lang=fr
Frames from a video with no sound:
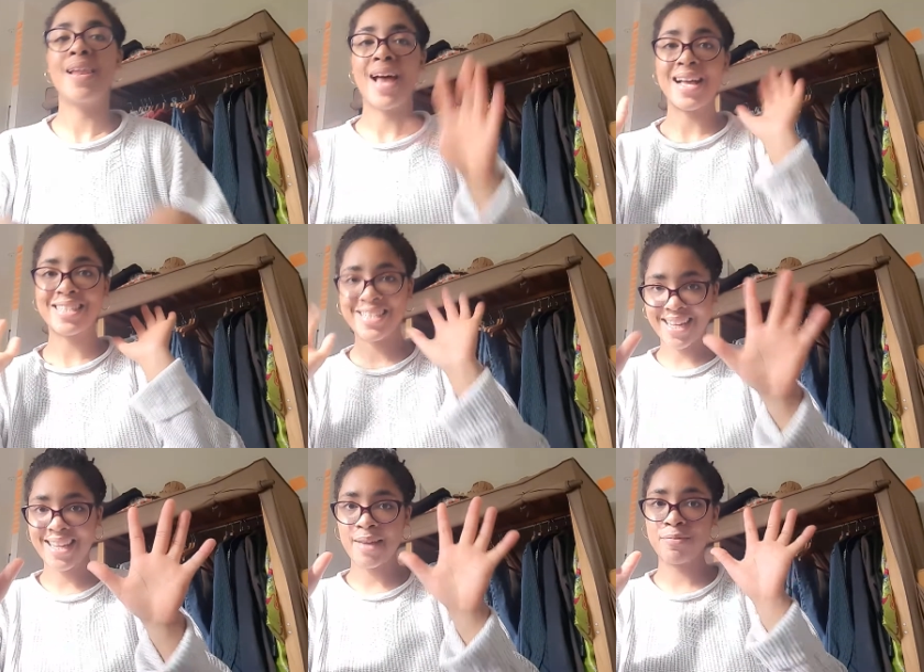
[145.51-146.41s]
La
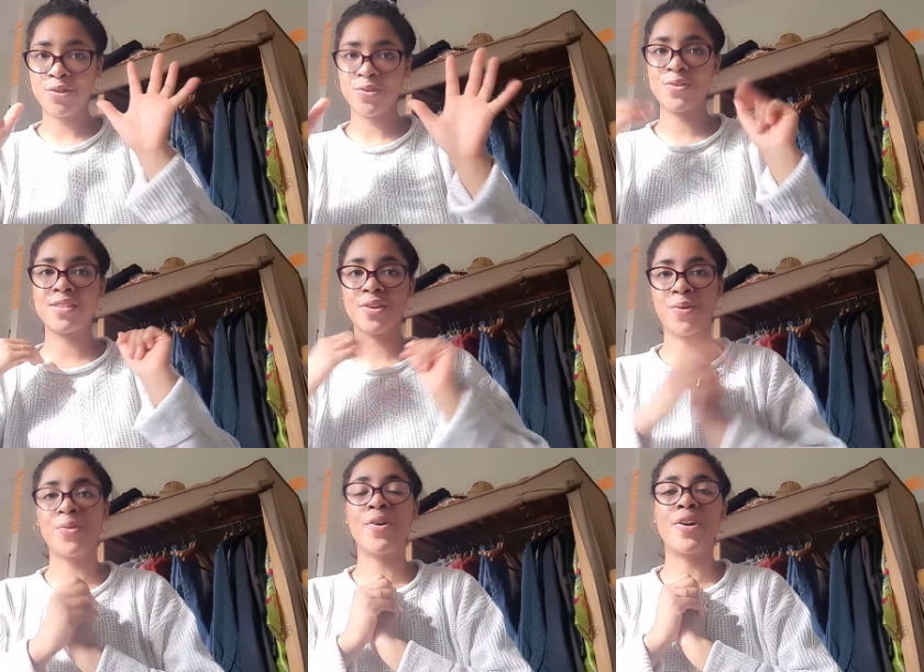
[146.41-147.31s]
cinquième chose
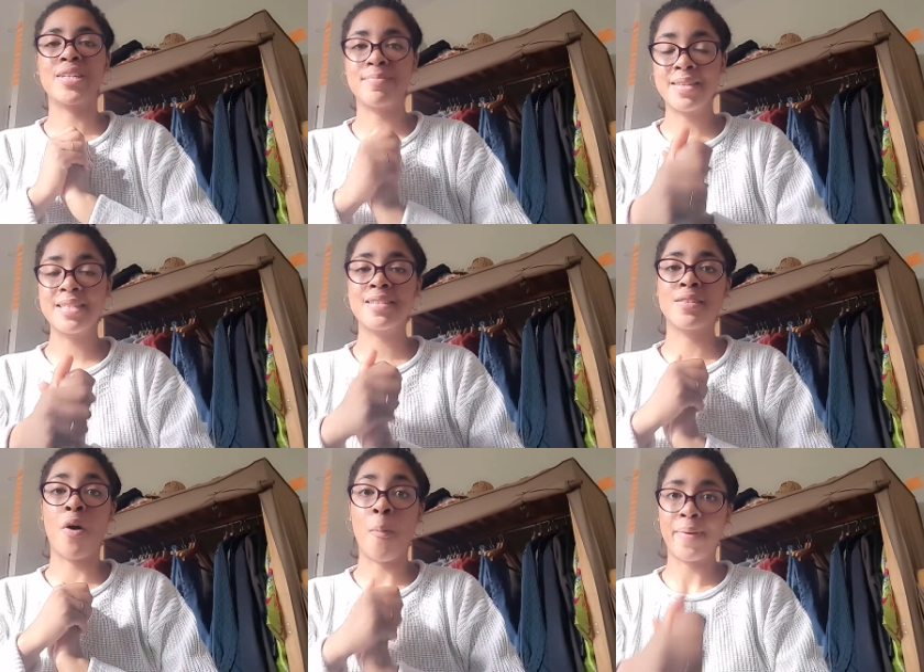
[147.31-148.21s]
que euh, j'ai
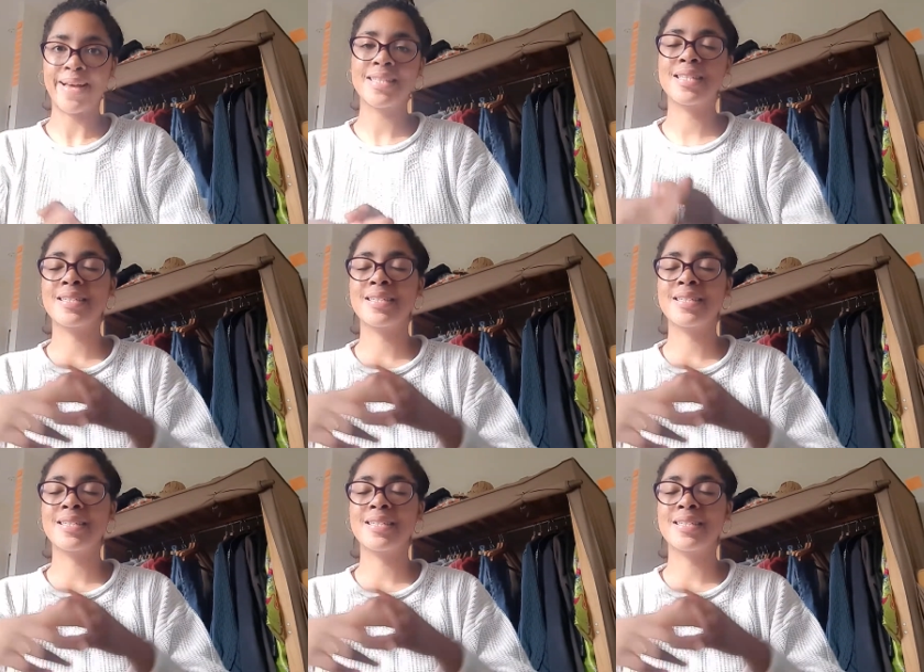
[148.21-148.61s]
mise en place,